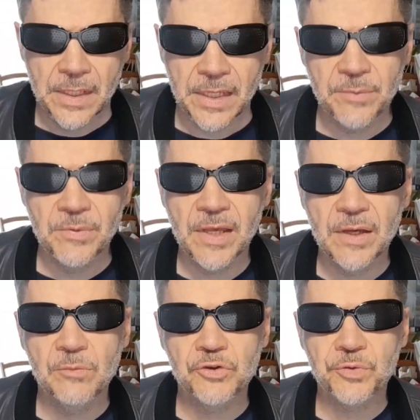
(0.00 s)
Eh
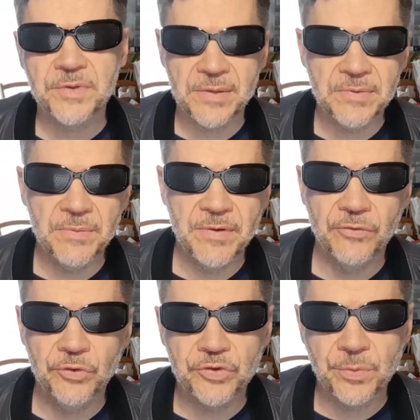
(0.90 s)
bien, bonjour mes amis et
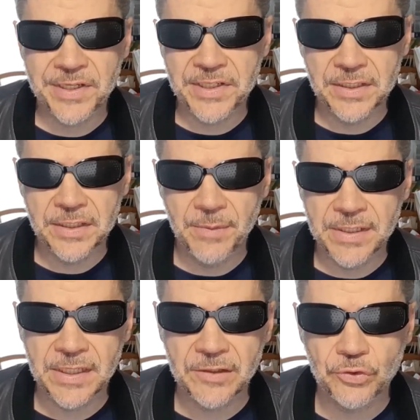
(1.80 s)
bienvenue sur ma chaîne
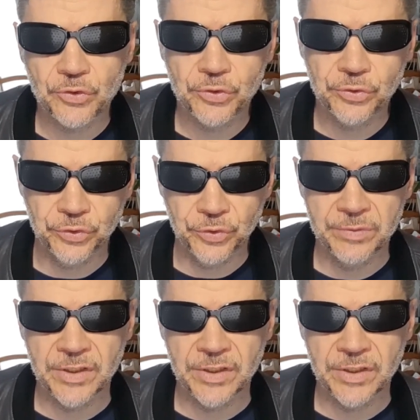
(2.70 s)
thématique sur YouTube.